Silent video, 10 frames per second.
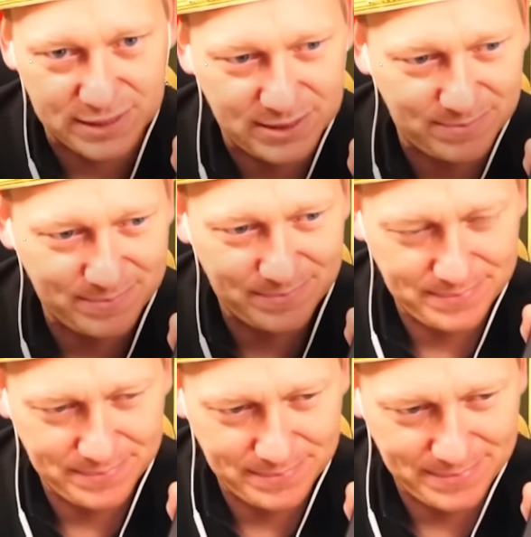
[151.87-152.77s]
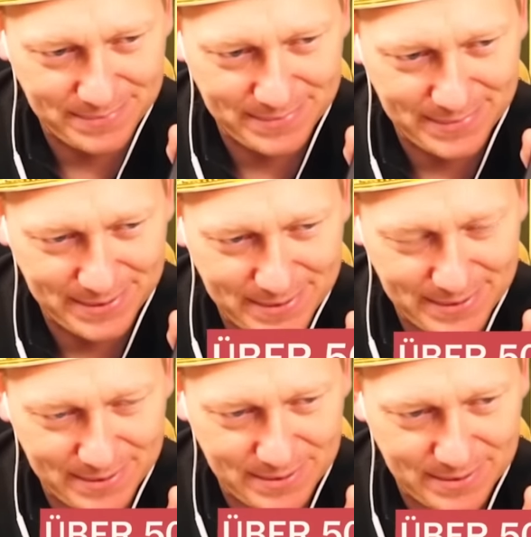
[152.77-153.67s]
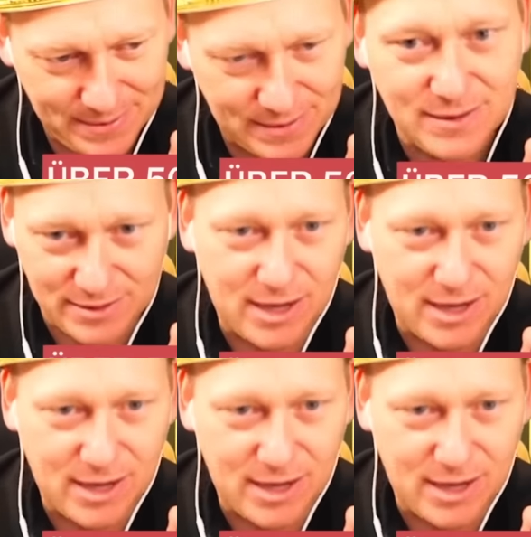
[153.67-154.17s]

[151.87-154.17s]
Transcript: Lass es, Jens Richard, lass Über es. Über 50.